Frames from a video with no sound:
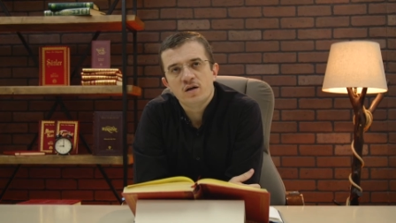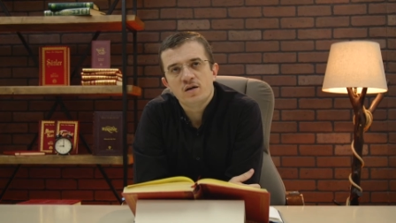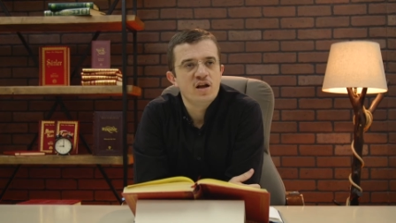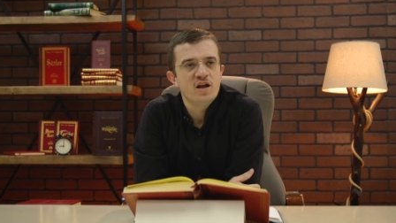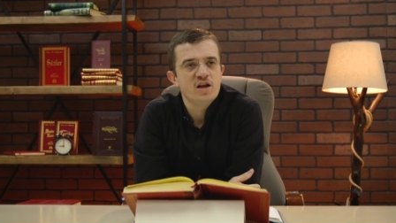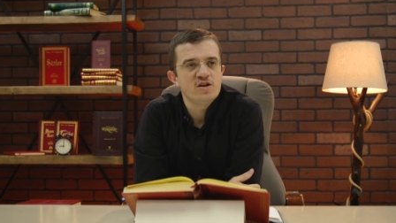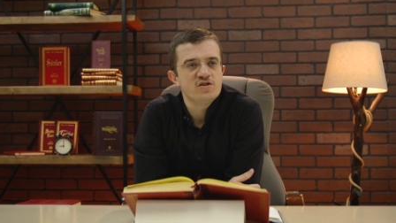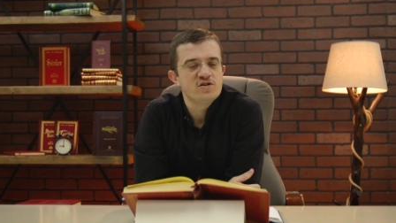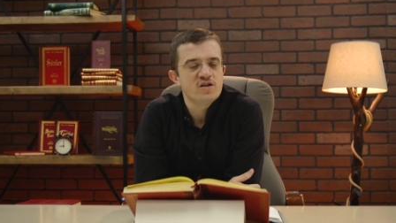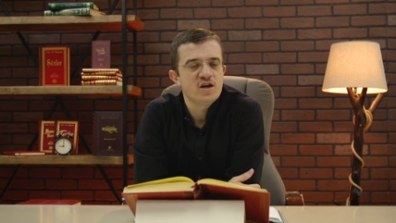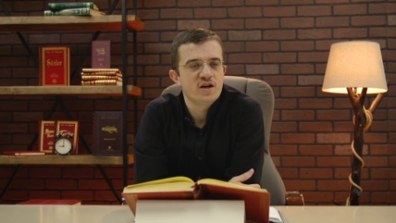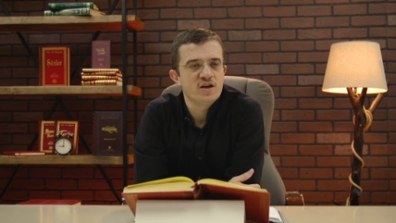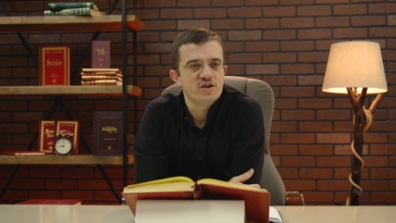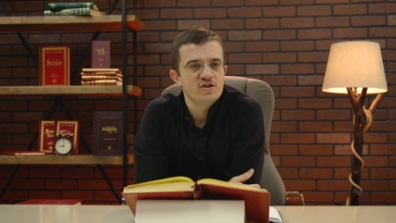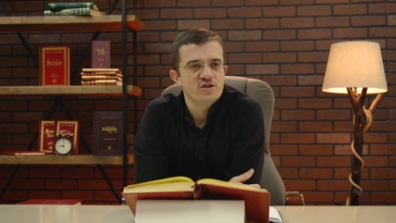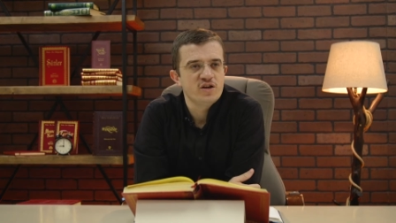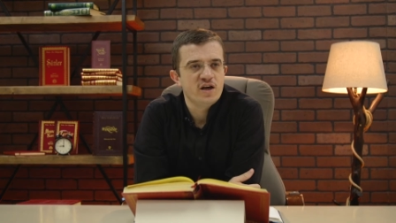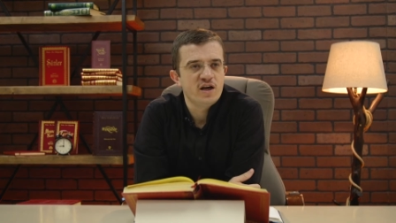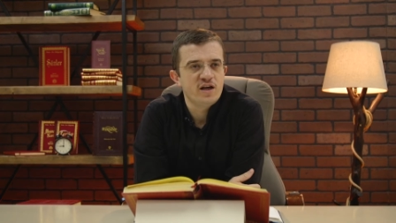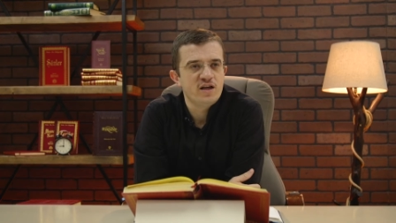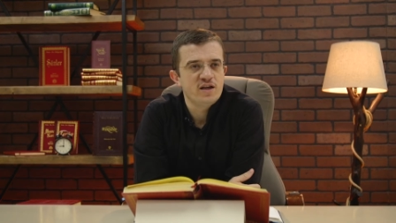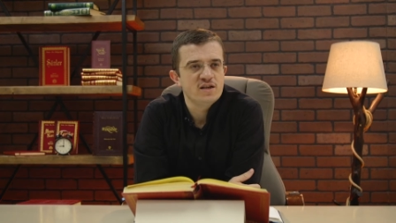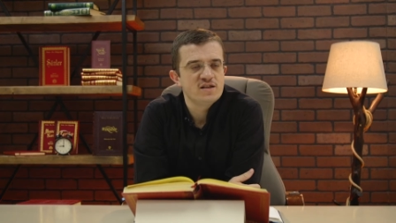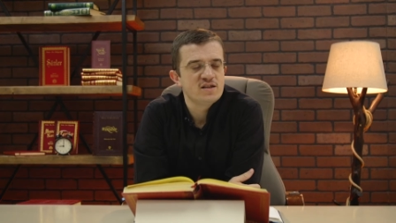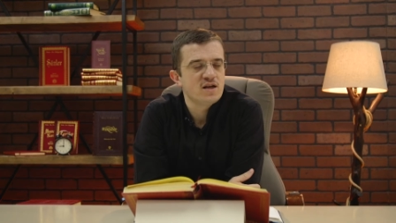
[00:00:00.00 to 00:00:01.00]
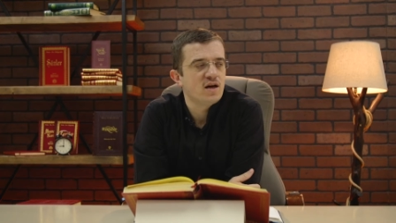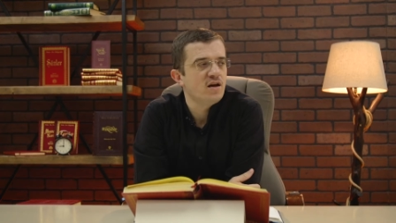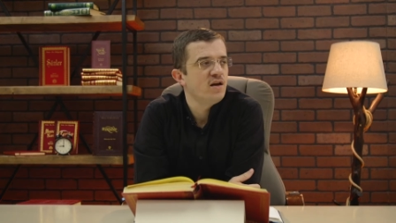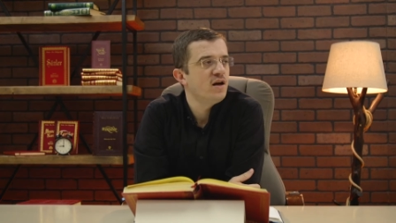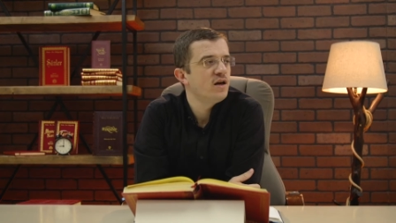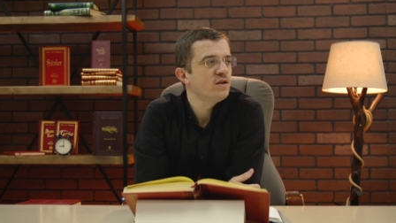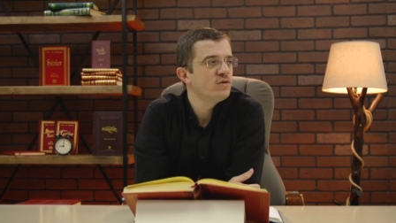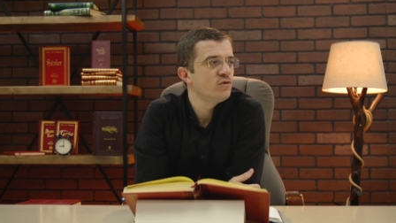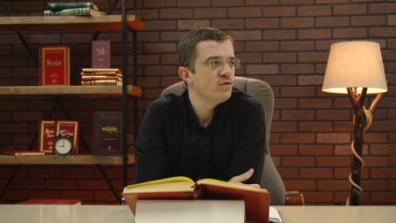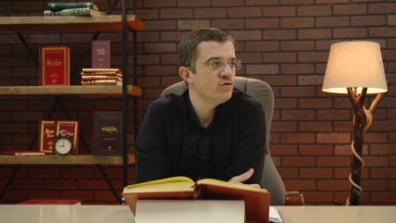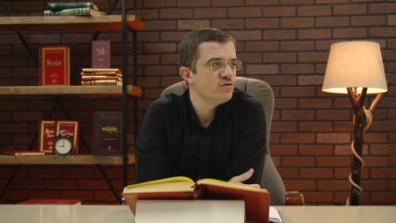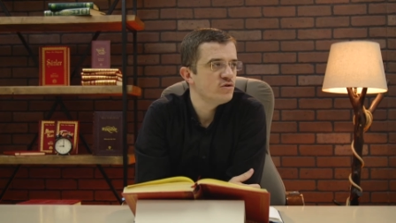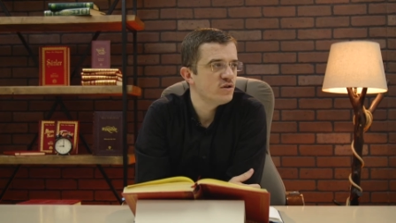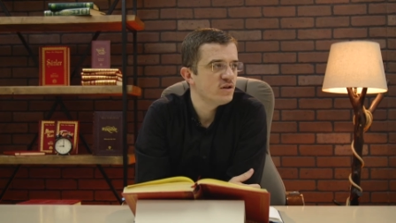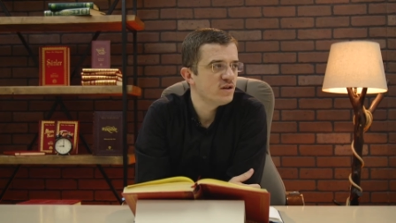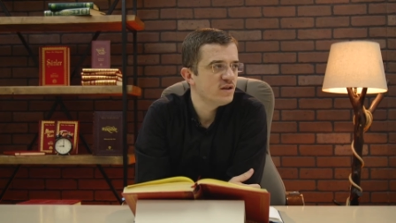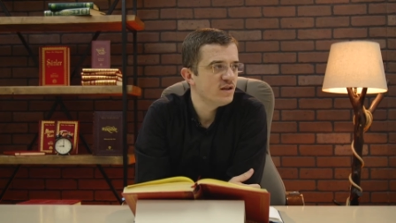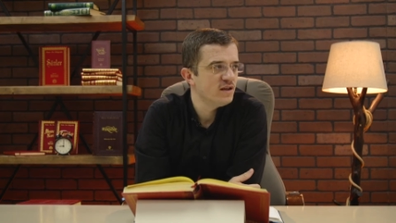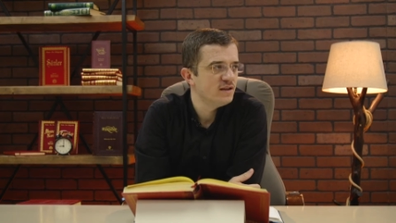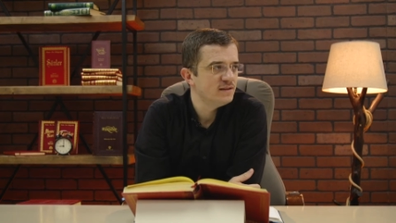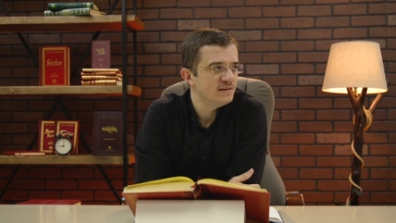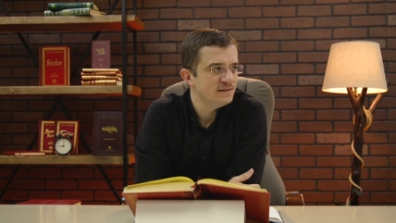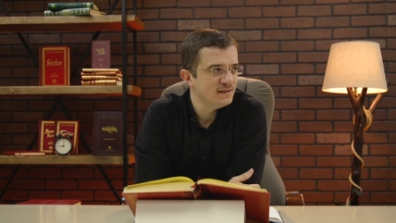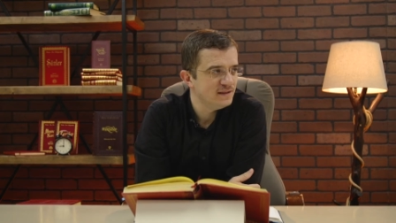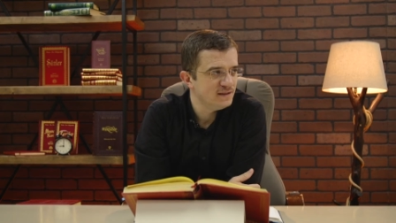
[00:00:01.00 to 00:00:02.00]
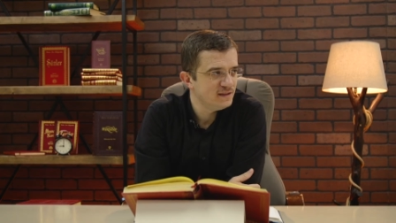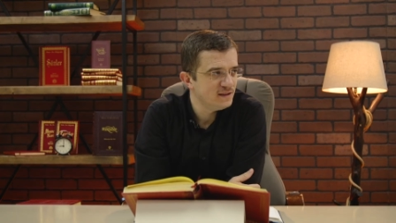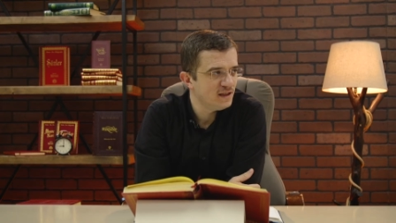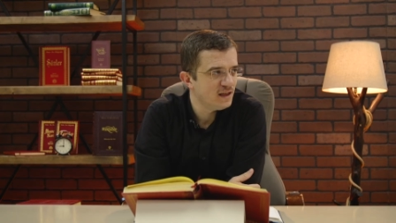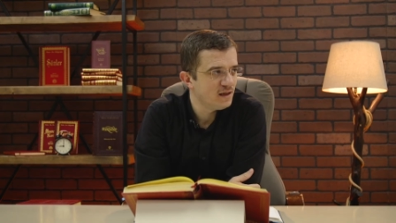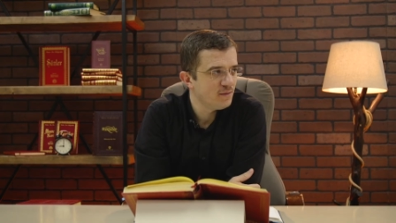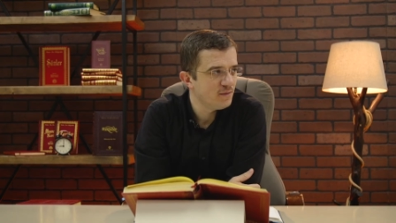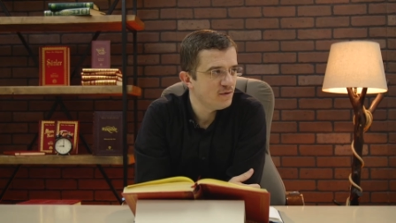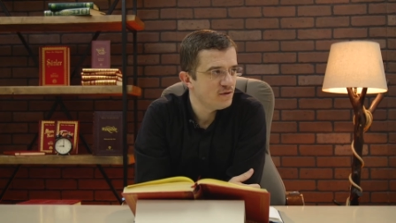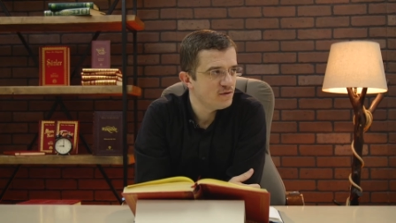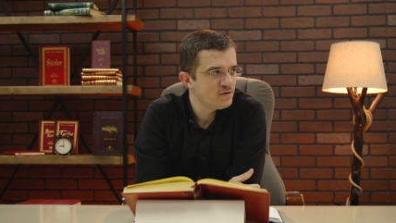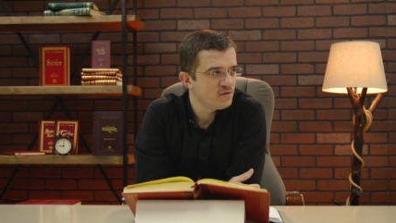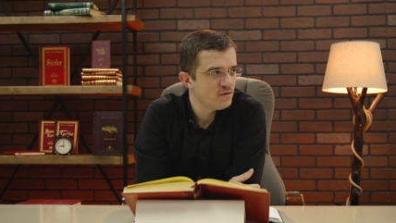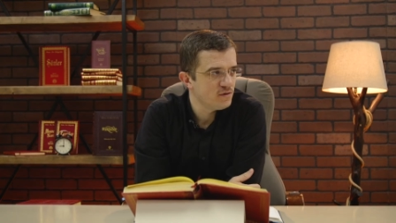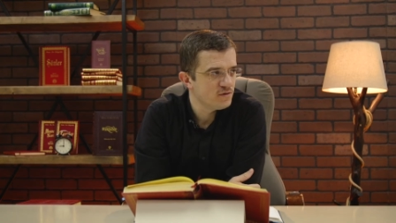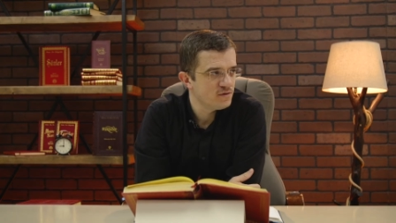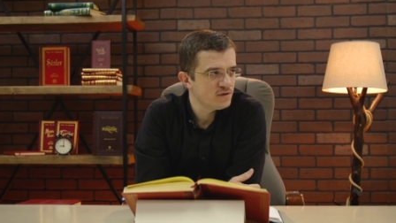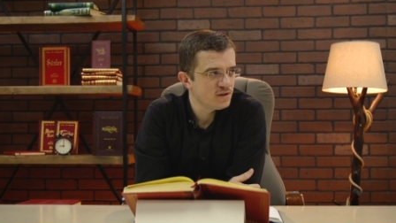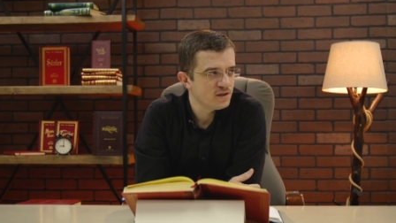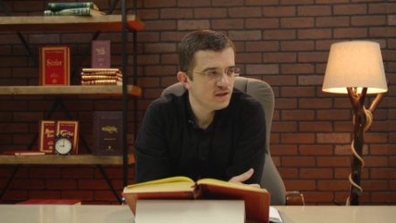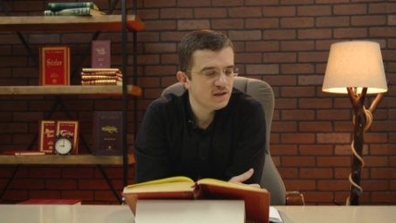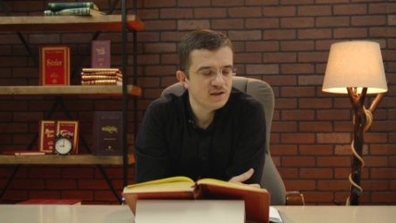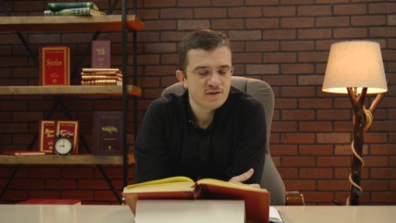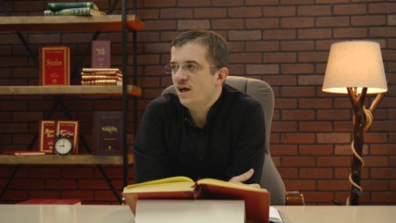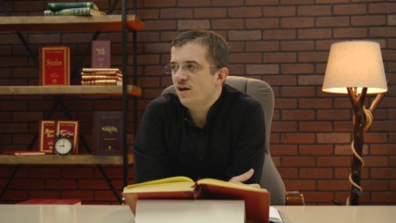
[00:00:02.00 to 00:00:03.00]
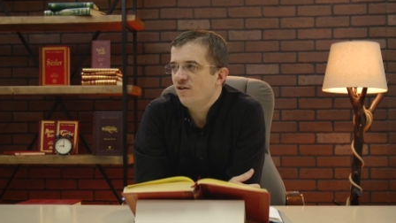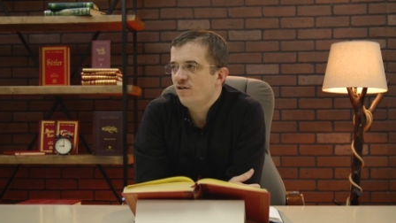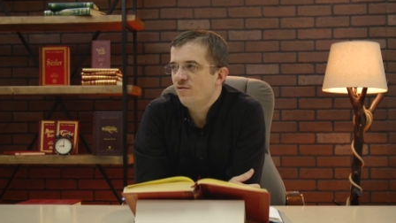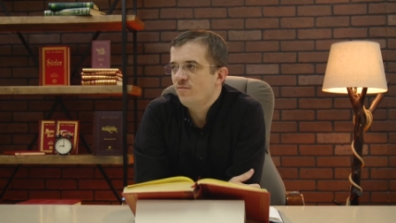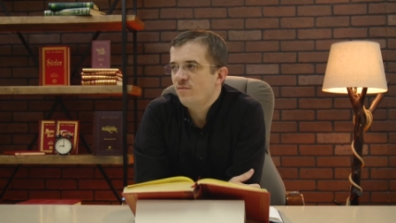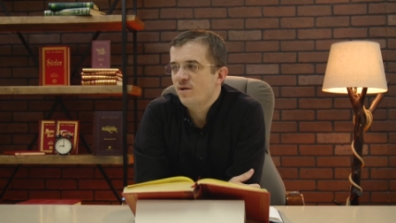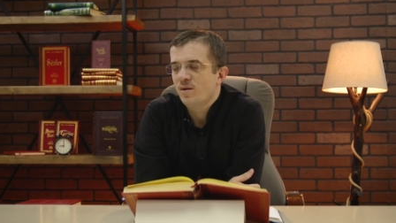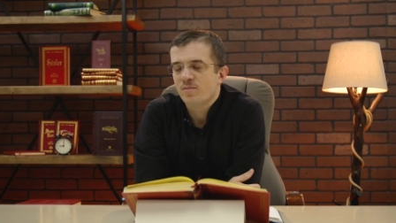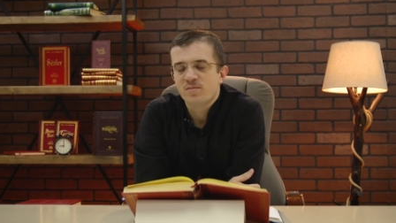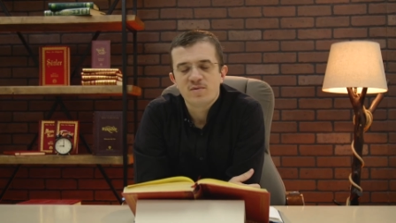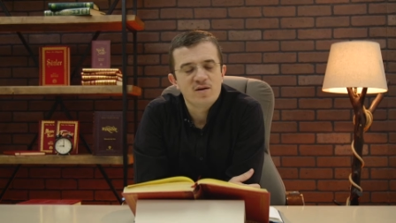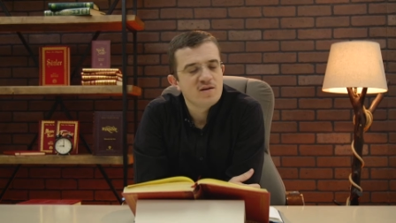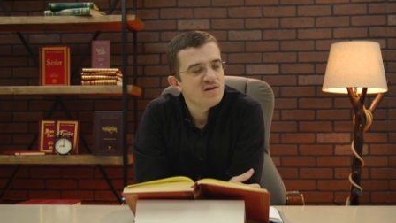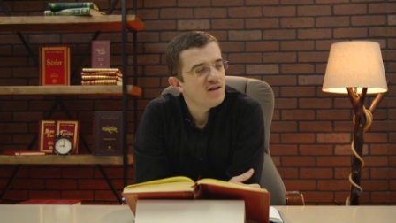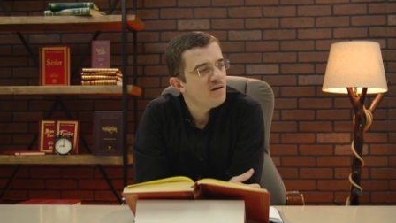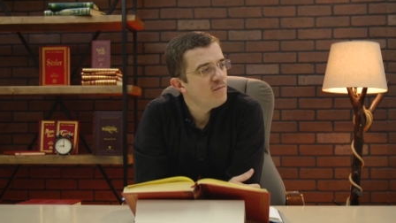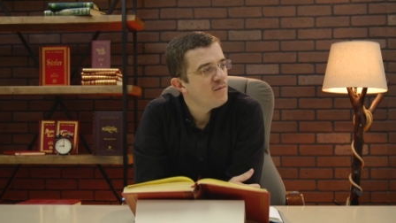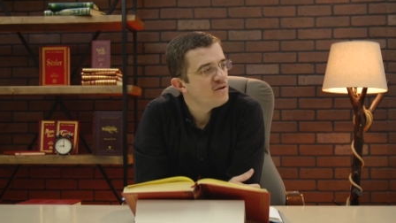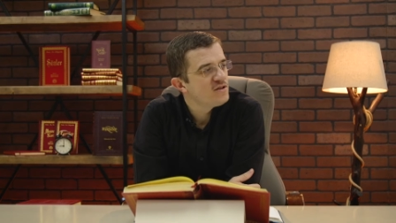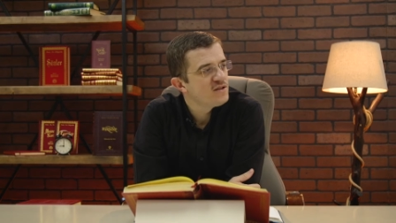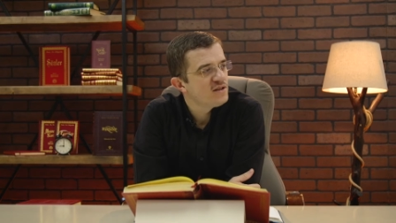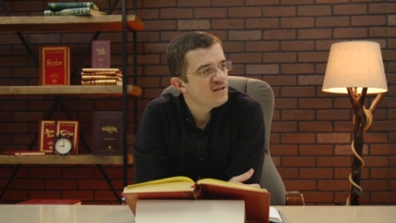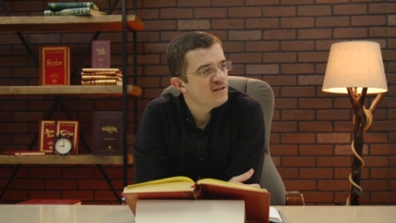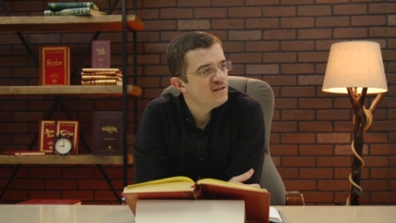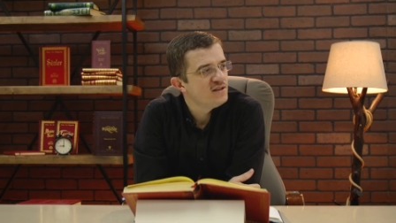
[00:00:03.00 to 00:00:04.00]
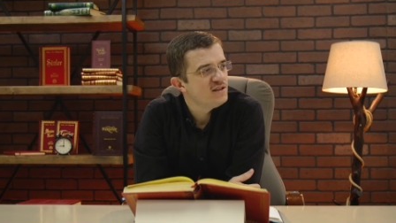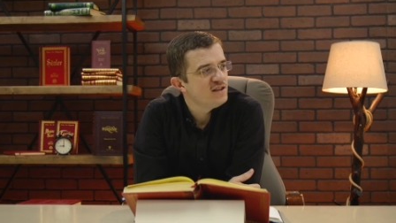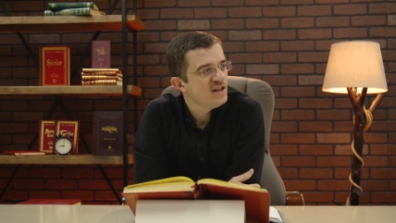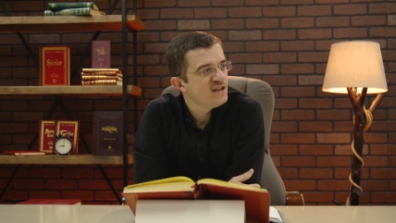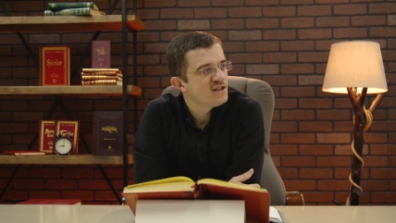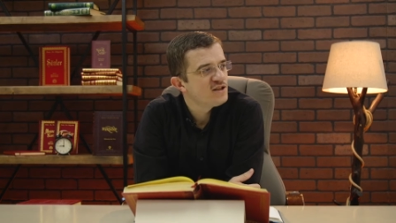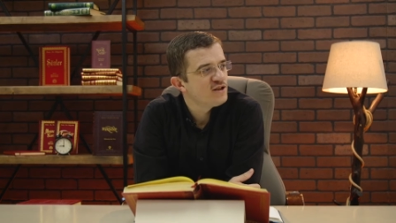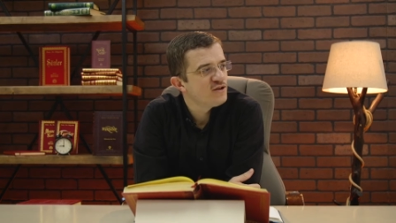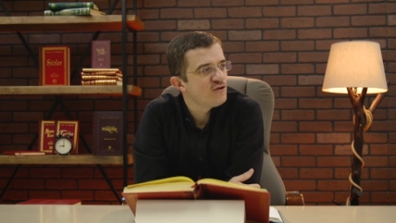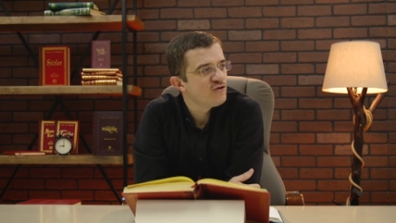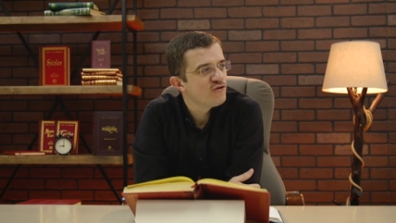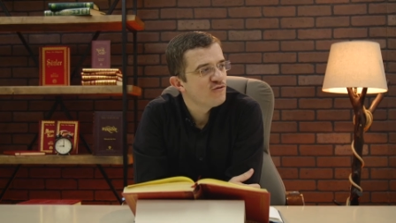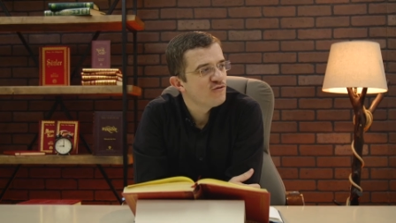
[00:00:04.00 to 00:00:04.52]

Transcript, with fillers: anlatacak kişi ehli salat olacak yani dindar birisi olacak. E, tahkim yapılandan başka din eseri